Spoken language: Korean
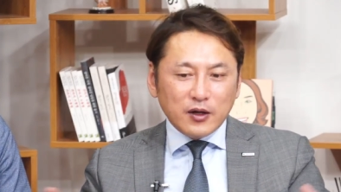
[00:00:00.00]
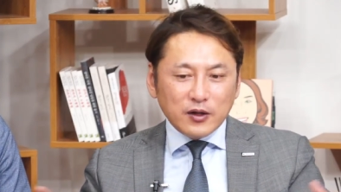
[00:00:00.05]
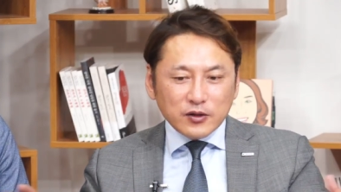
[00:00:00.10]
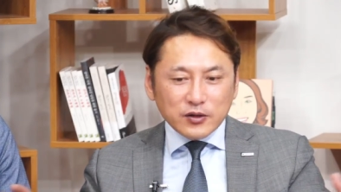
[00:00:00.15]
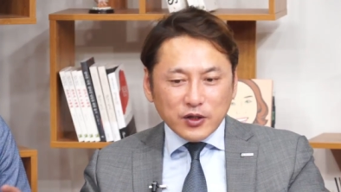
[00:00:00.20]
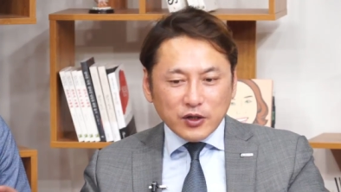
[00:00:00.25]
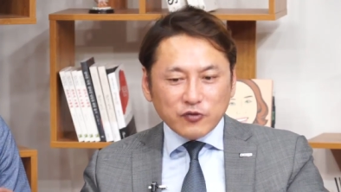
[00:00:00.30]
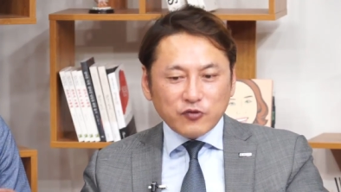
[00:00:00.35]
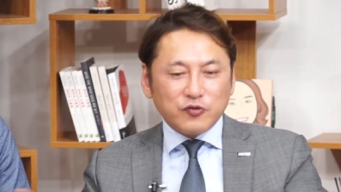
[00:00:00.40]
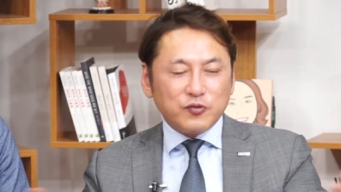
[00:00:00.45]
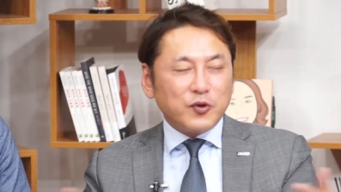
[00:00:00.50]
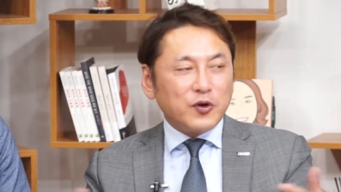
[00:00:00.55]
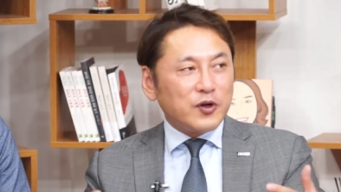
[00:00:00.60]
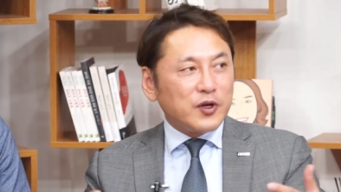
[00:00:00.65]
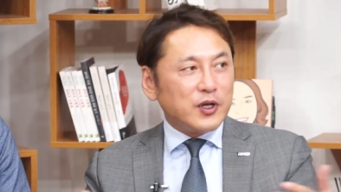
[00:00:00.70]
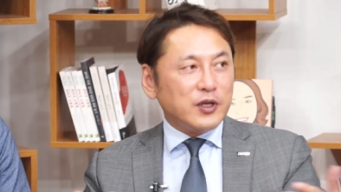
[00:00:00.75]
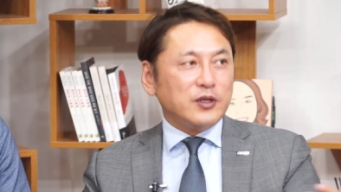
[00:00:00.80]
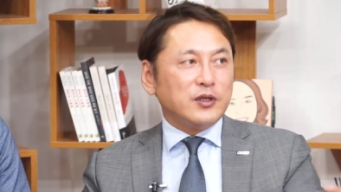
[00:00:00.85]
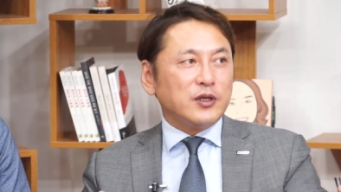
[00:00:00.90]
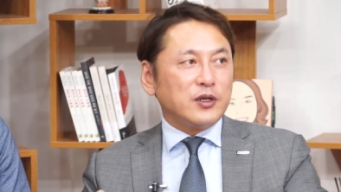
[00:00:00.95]
제
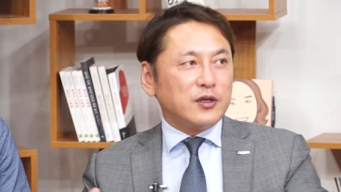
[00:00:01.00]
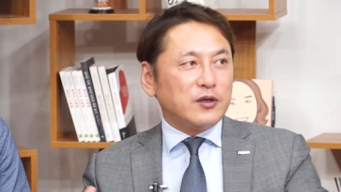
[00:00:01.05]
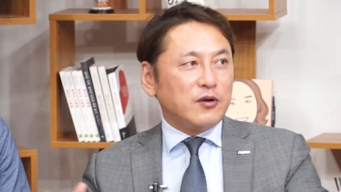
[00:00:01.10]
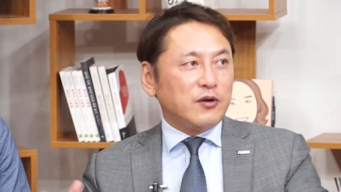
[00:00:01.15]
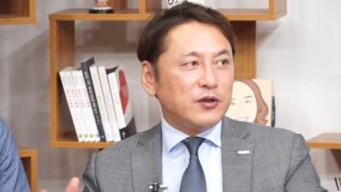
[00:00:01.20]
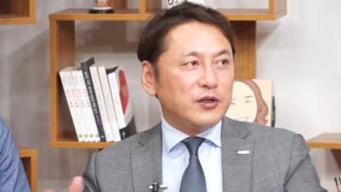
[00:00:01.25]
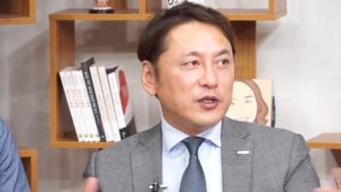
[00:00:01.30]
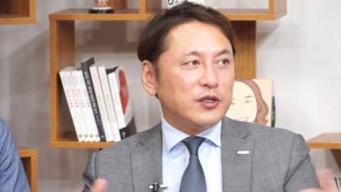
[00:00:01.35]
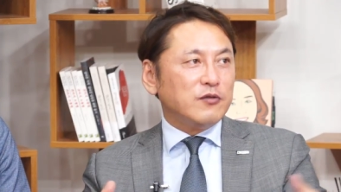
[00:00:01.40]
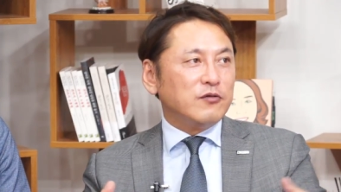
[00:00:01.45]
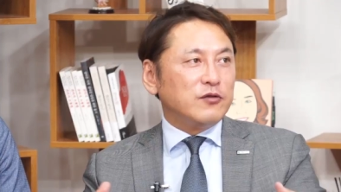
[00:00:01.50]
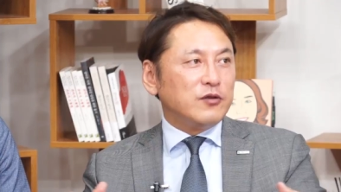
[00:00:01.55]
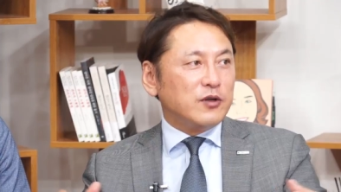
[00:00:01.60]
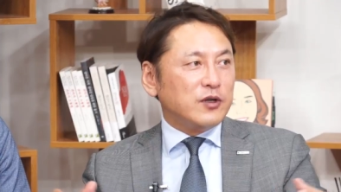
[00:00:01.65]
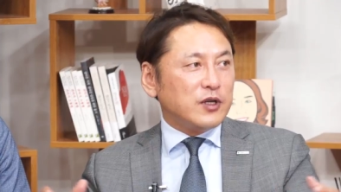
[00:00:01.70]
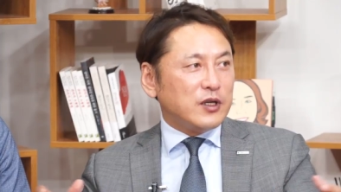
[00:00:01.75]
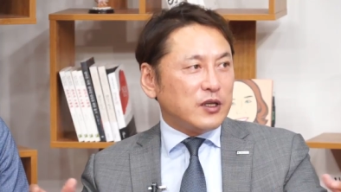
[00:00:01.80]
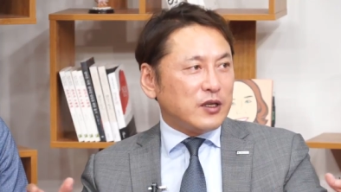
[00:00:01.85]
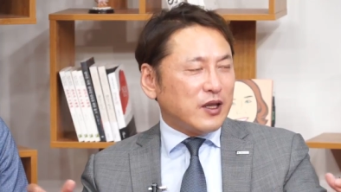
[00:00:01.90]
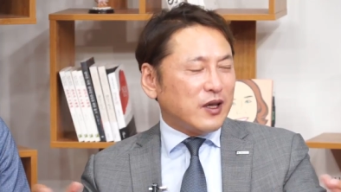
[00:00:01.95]
주변에 이제 그런
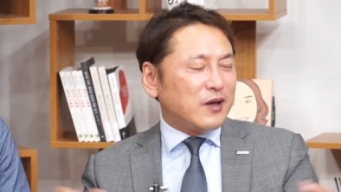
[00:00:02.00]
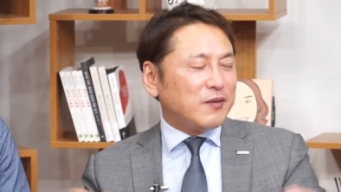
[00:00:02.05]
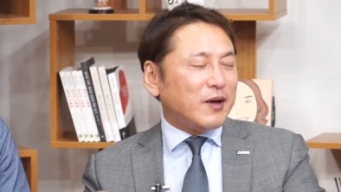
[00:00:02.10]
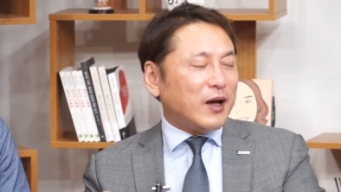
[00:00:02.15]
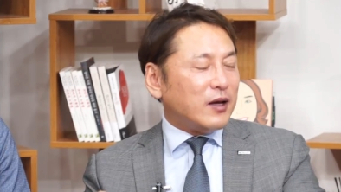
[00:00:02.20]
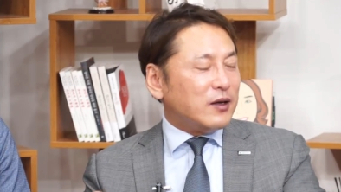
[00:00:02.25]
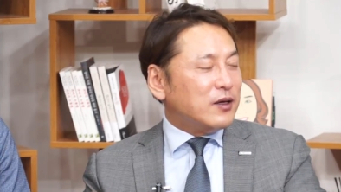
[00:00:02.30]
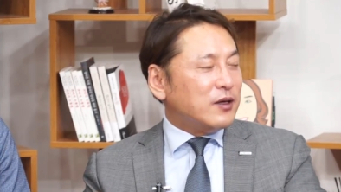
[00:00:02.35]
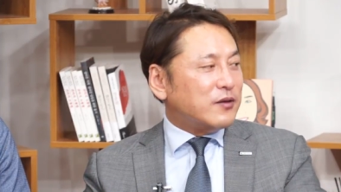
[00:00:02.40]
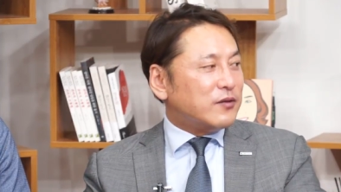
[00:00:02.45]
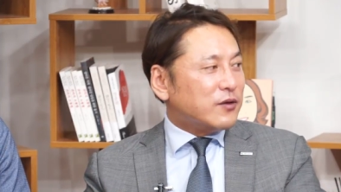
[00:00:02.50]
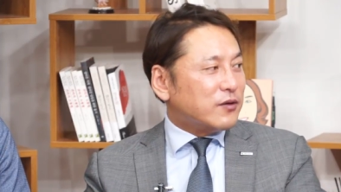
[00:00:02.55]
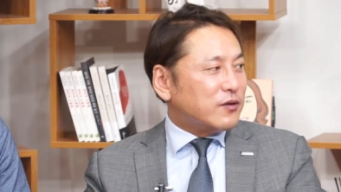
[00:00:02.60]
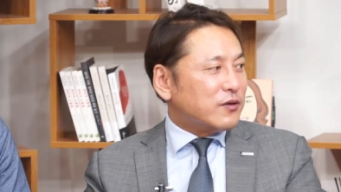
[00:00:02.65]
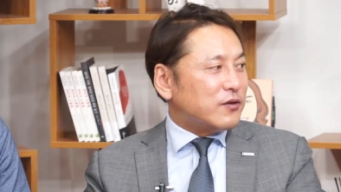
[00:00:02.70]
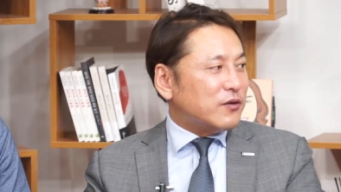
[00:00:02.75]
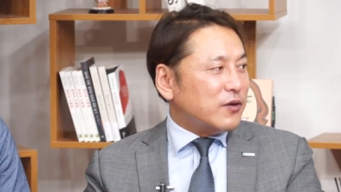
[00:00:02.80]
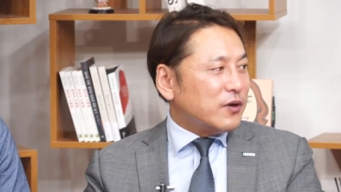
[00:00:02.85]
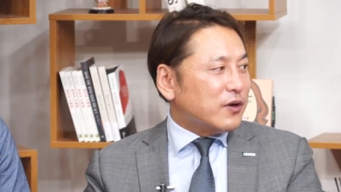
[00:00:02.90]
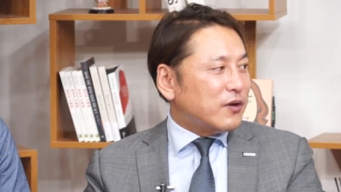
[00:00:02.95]
친구들이 되게 많이
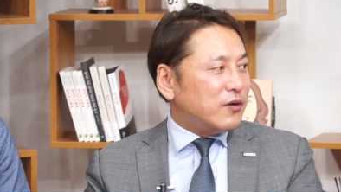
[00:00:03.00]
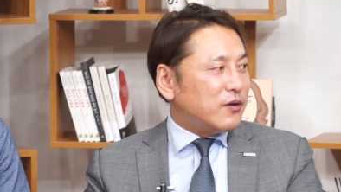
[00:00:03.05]
있었던 거예요.